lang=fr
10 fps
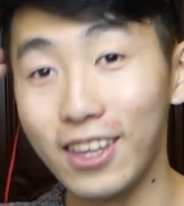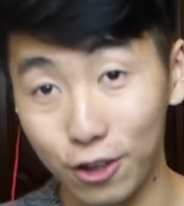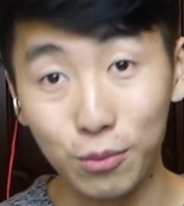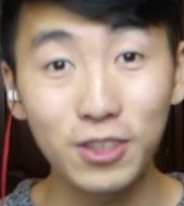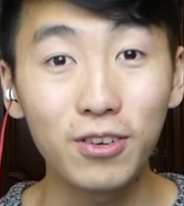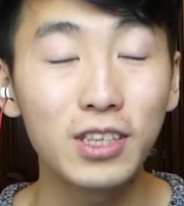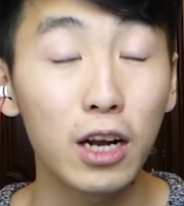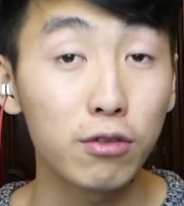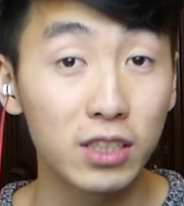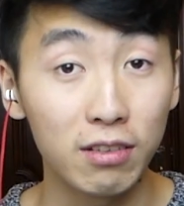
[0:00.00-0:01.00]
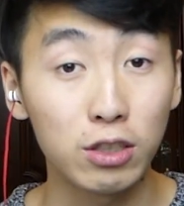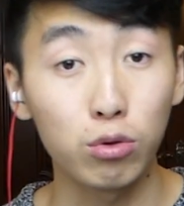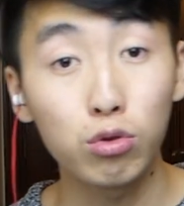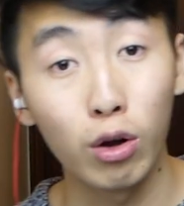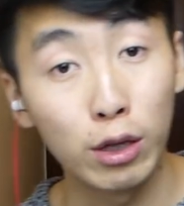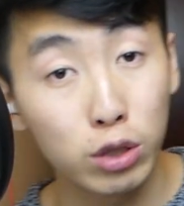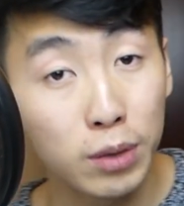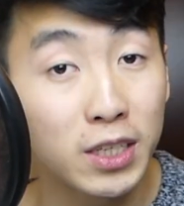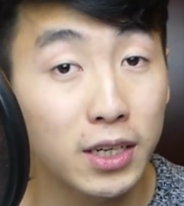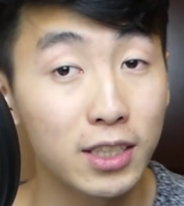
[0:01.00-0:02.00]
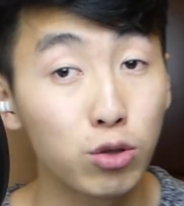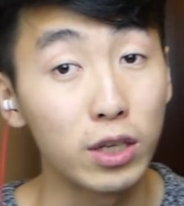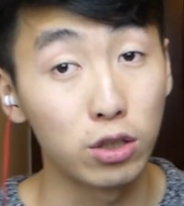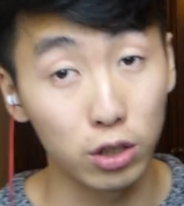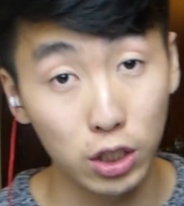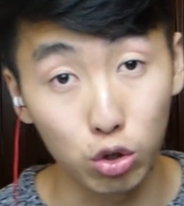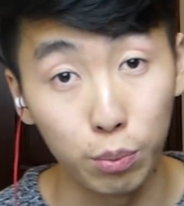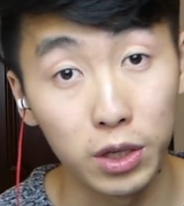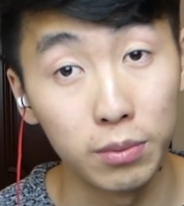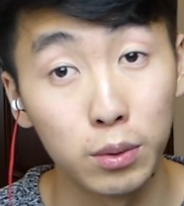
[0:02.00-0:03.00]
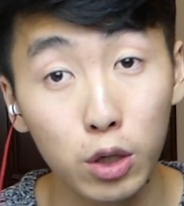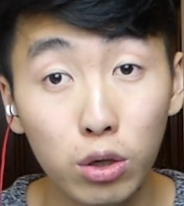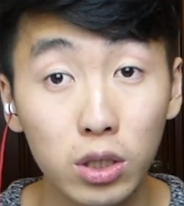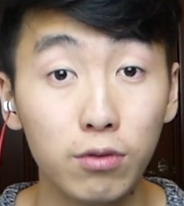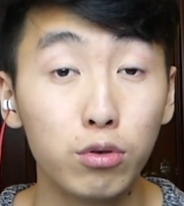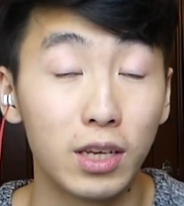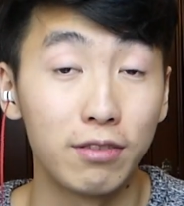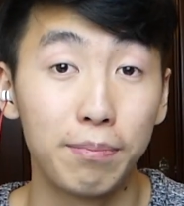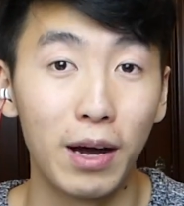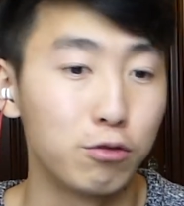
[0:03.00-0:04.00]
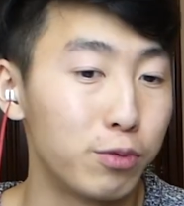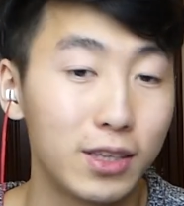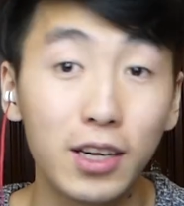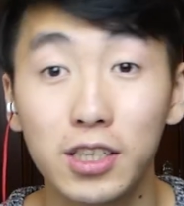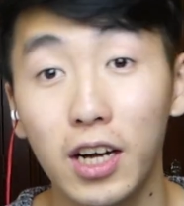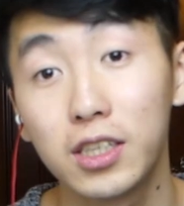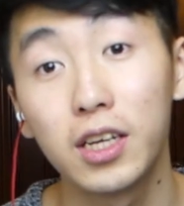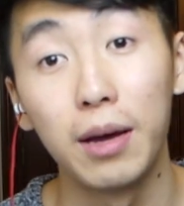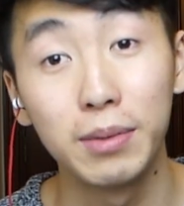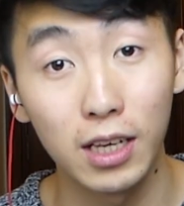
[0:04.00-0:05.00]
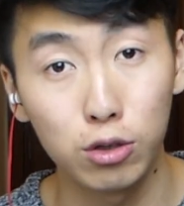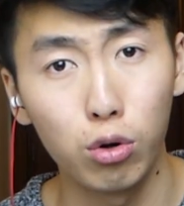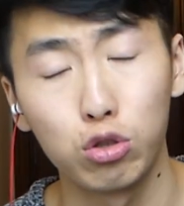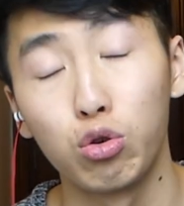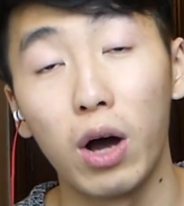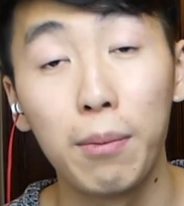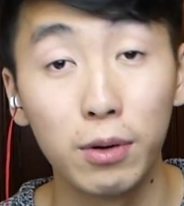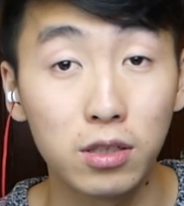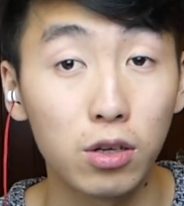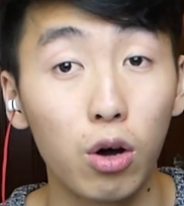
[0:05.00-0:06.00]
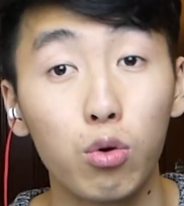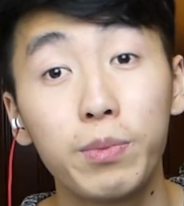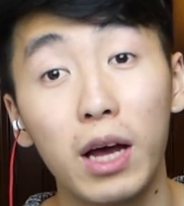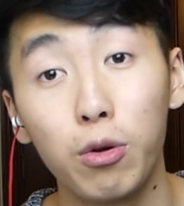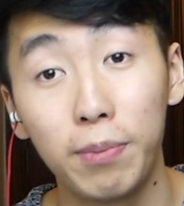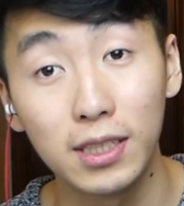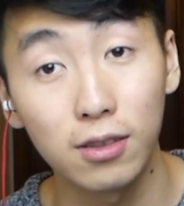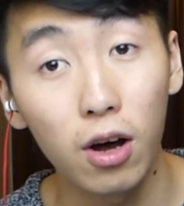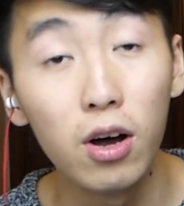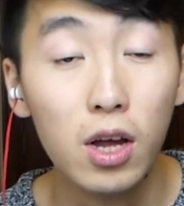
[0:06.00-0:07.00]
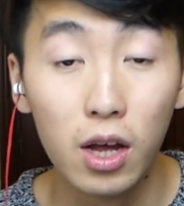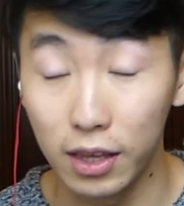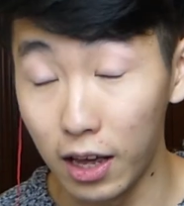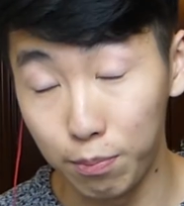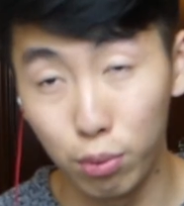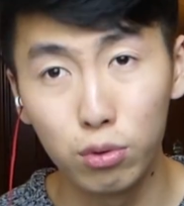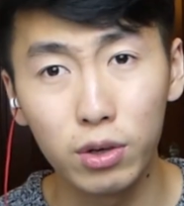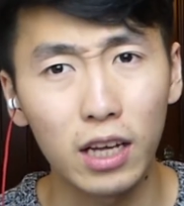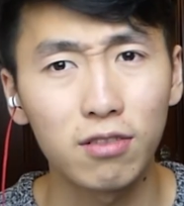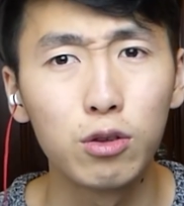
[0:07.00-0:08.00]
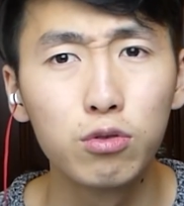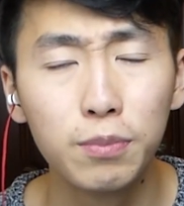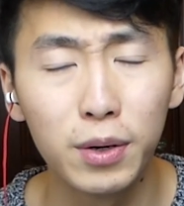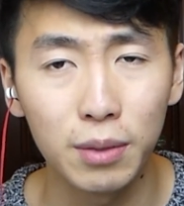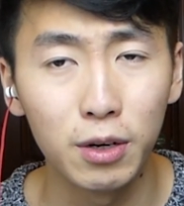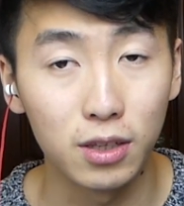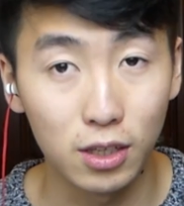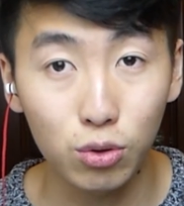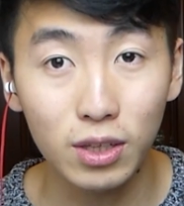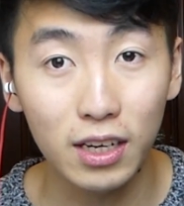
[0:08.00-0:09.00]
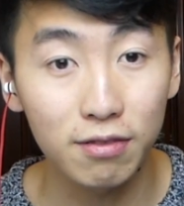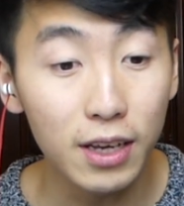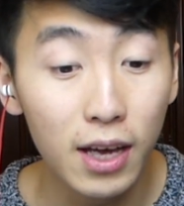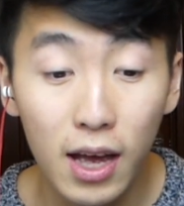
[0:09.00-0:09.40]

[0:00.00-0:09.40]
dans mon CDJ alors, vous savez sans doute que la deuxième génération est sortie sur Pokémon Go. Si vous ne le saviez pas, vous pouvez télécharger la mise à jour sur Apple Store ou bien le Play Store. Il y a plus de 80 nouveaux Pokémon qui sont arrivés.